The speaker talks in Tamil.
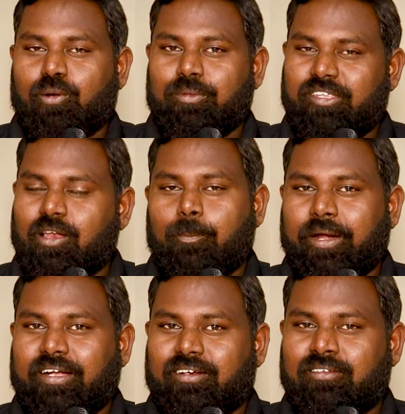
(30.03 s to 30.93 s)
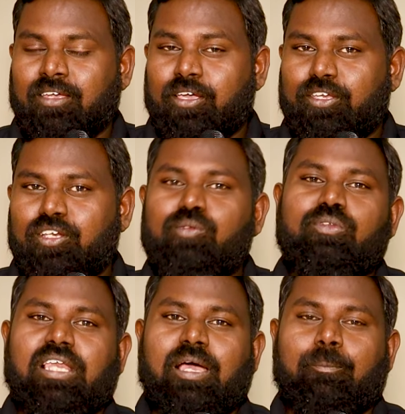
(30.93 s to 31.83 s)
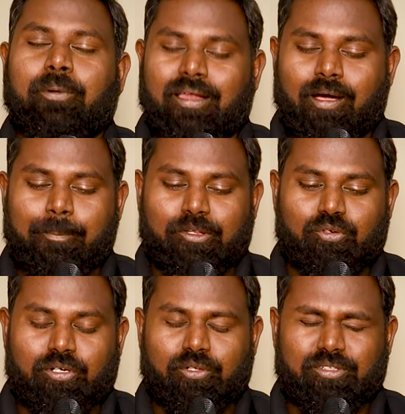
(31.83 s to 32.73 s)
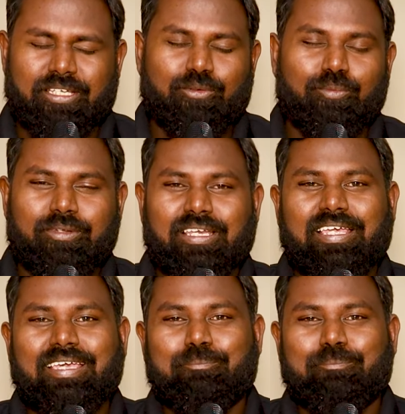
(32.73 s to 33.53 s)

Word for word: ஃபார் மிஷின் ஆப்ரேட்டர்ஸ் இன்னும் சில பல ஆப்பர்ச்சுனிட்டி வச்சு இன்னும் சில